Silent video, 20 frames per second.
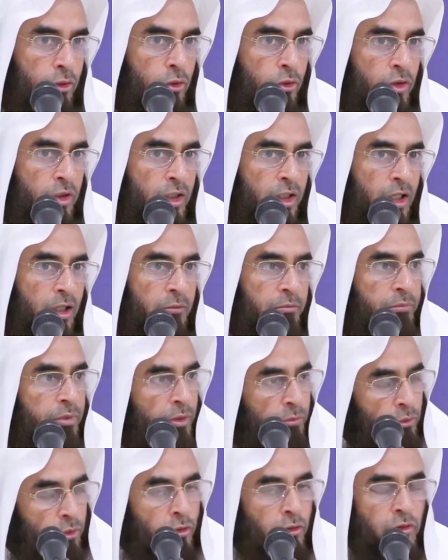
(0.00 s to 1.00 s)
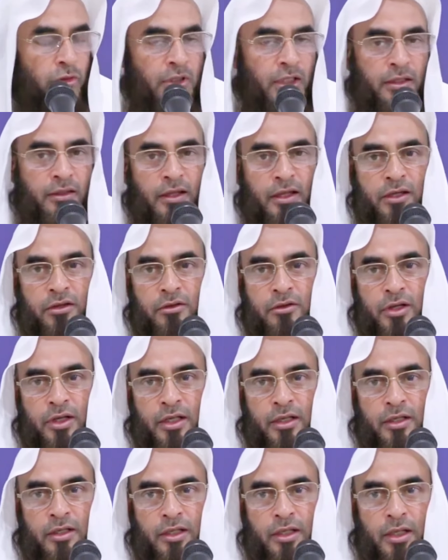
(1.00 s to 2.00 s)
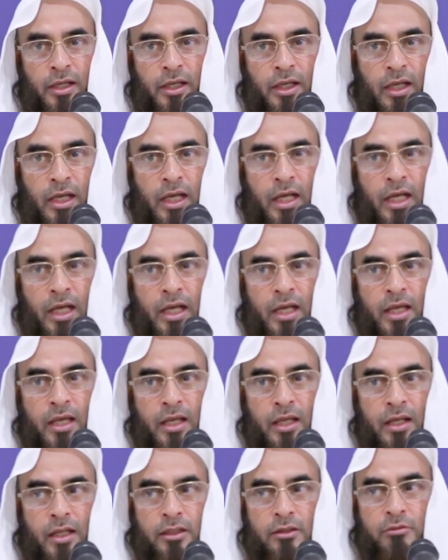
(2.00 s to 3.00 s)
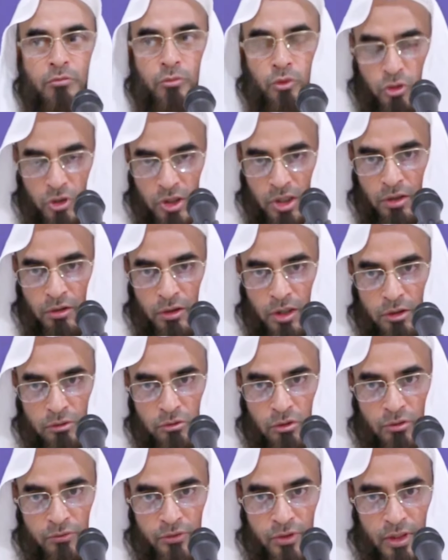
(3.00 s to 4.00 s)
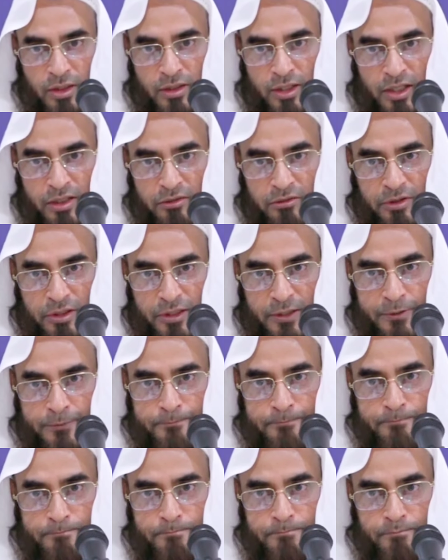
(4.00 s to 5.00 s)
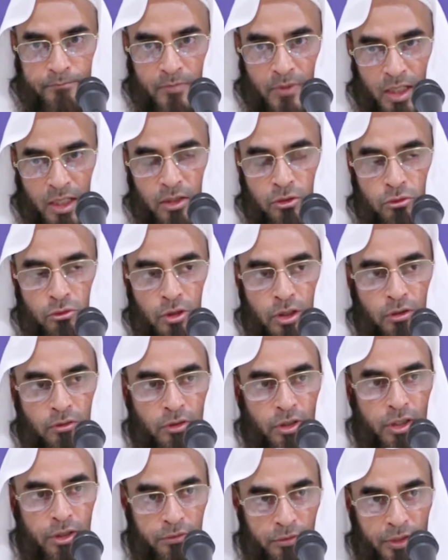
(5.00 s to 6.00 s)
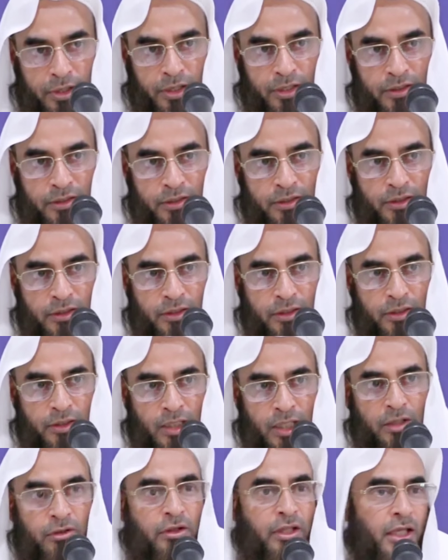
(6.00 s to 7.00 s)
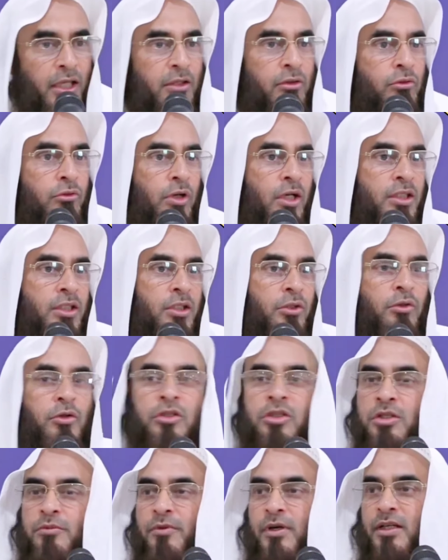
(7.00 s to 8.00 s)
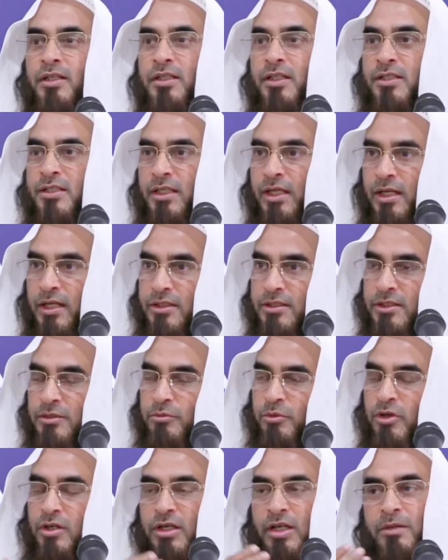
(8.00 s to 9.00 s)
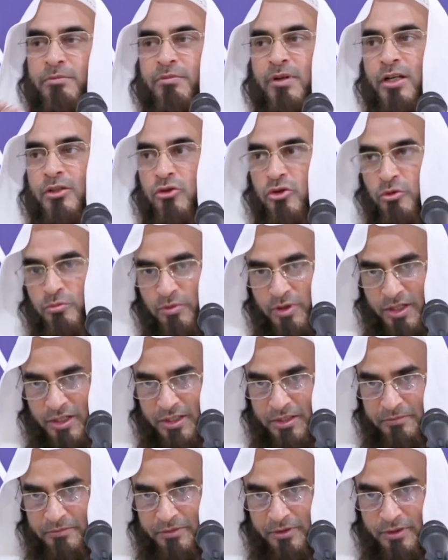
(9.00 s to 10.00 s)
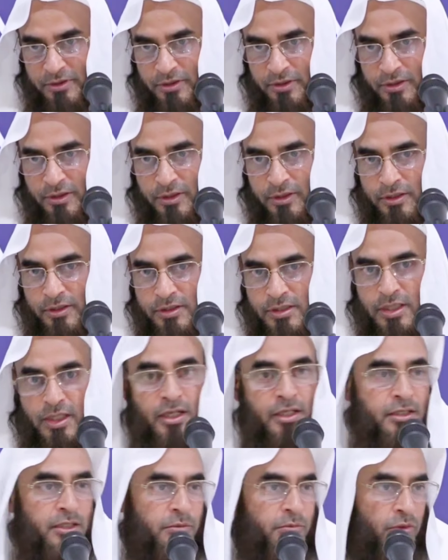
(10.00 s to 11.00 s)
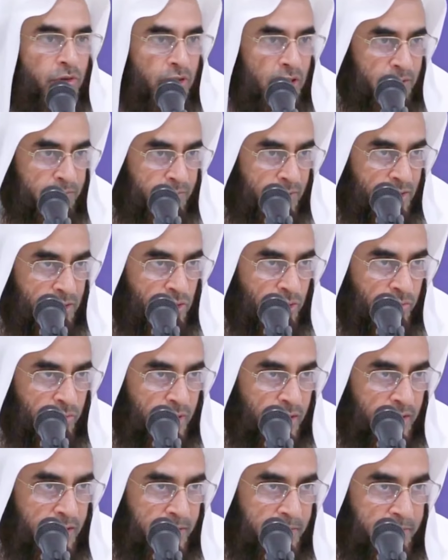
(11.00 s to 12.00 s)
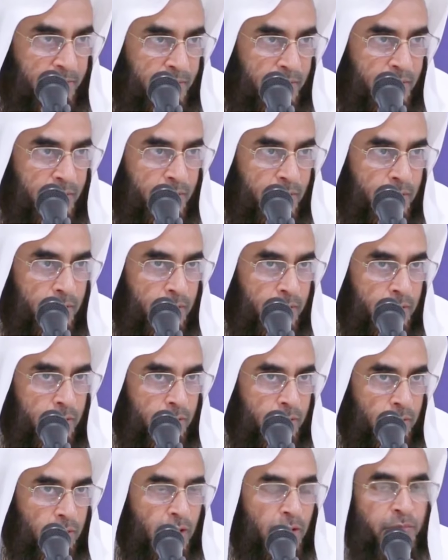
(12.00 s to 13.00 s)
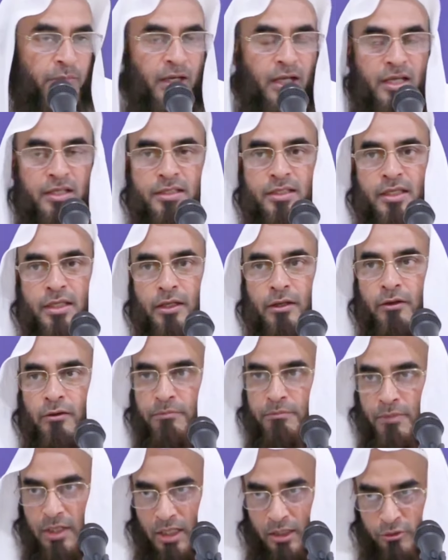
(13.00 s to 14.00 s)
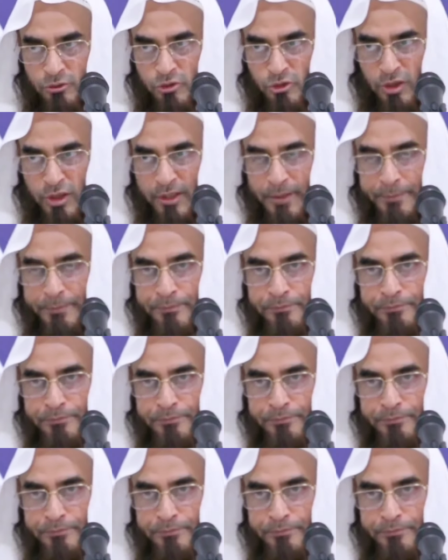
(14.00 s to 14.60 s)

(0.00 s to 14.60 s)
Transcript: দুনিয়া বিমুখতা দান করেন আখেরাত মুখী হওয়ার তৌফিক দান করেন এই দোয়াগুলি করেন কারণ এই দোয়াতে হতে পারে যে সারা জীবনটা আপনার চমকে যাবে সারা জীবনটা আপনার চমকে যাবে তো আমরা আজকে লম্বা আলোচনা